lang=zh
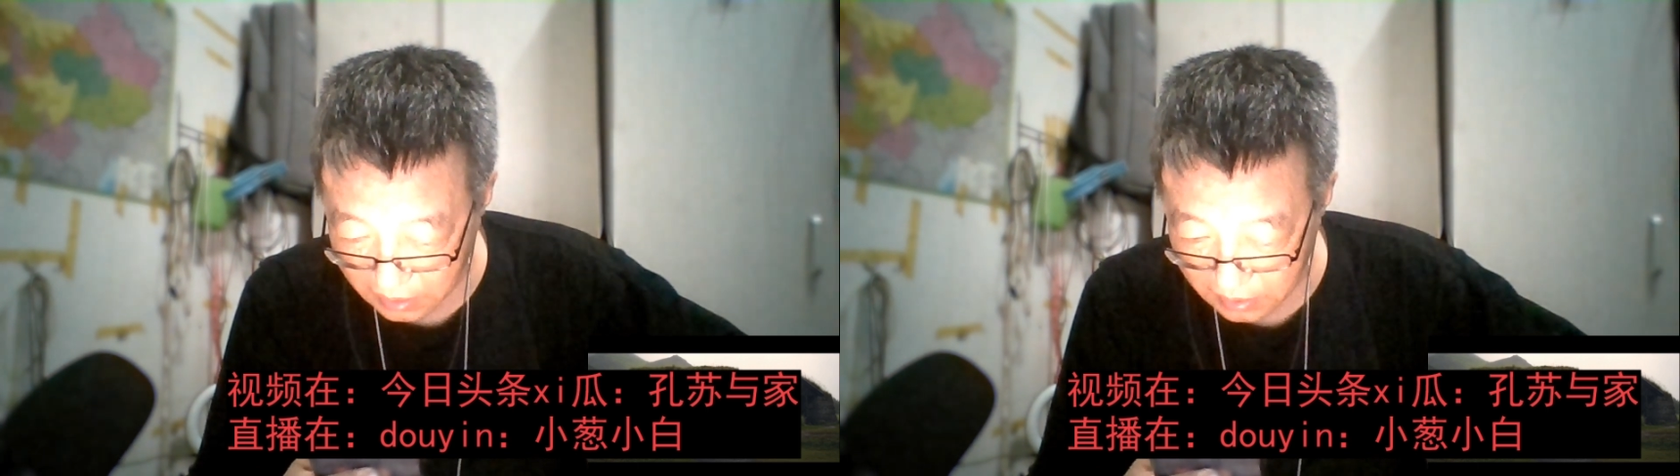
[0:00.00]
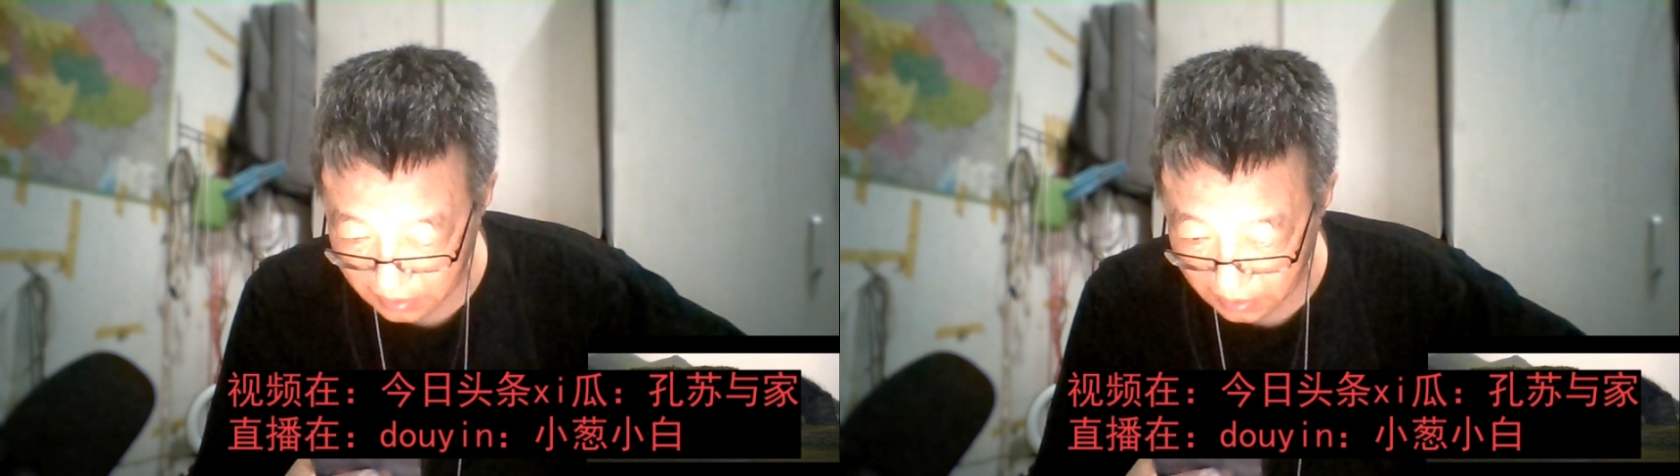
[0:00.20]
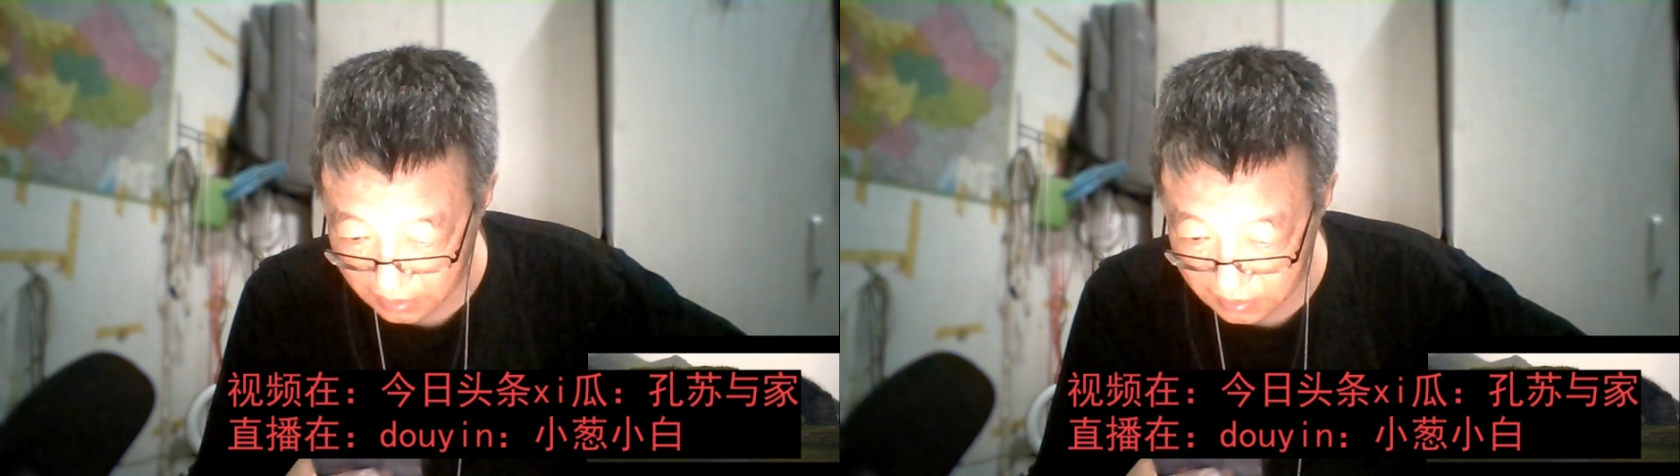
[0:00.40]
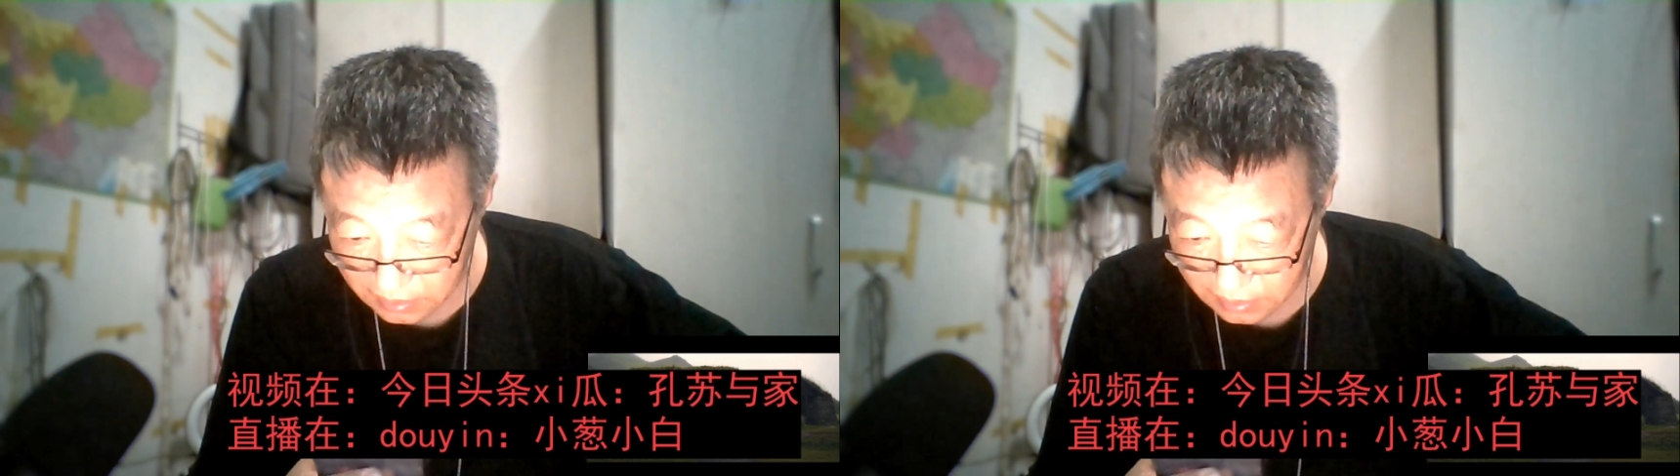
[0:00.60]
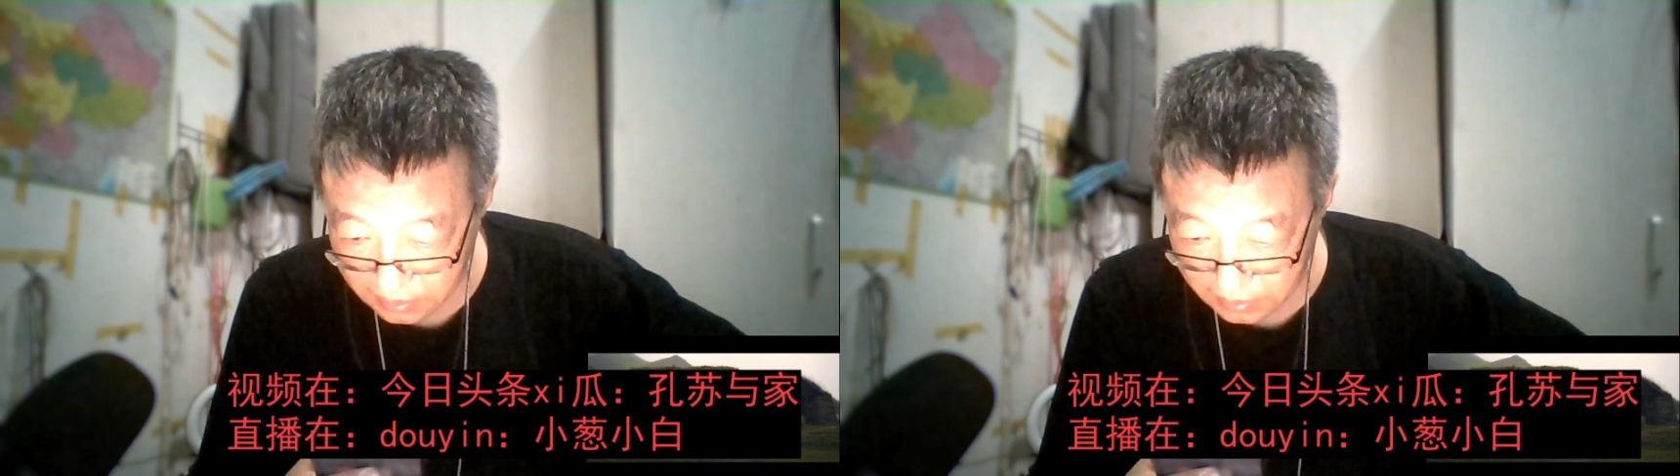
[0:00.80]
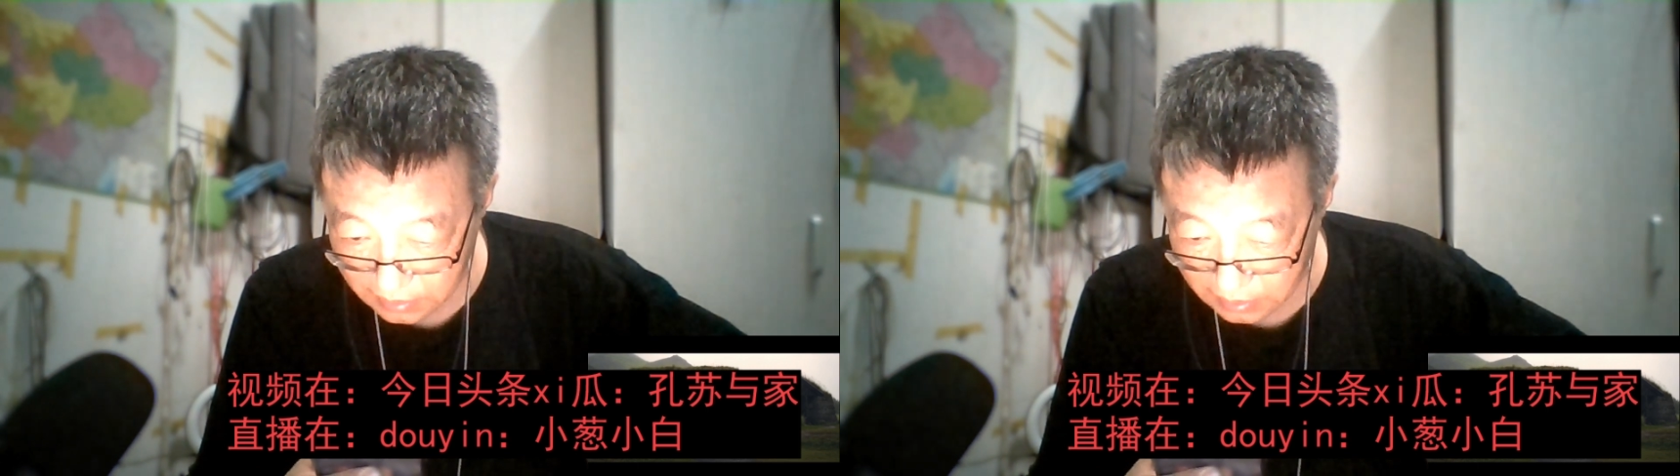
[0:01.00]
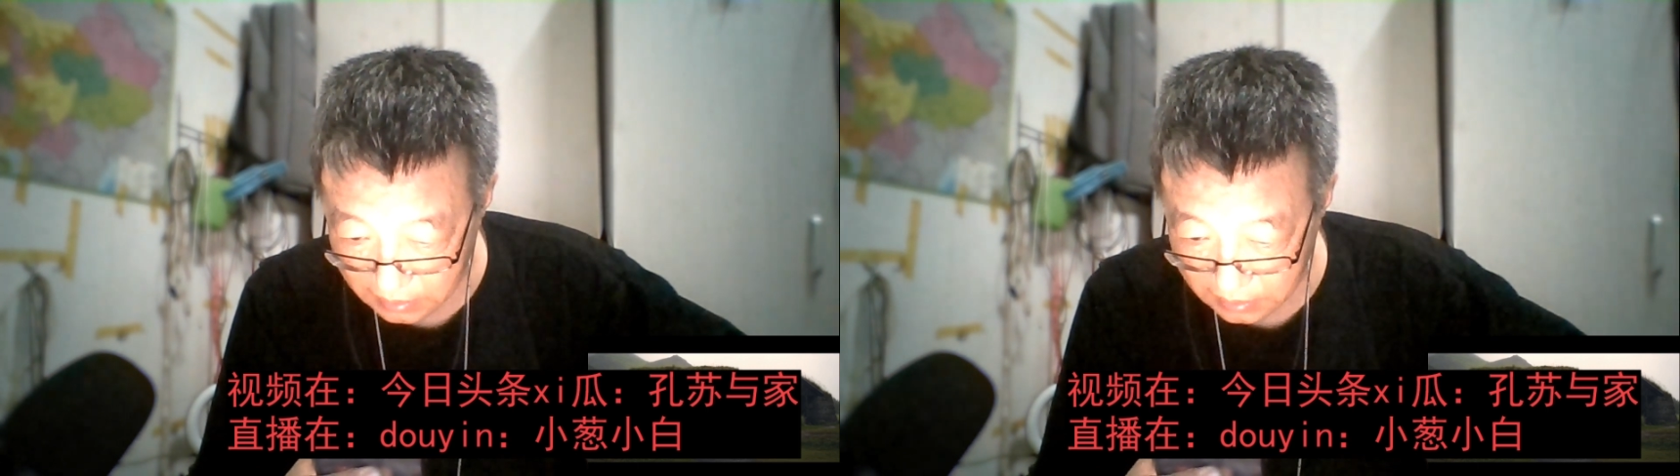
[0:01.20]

接在一起啊！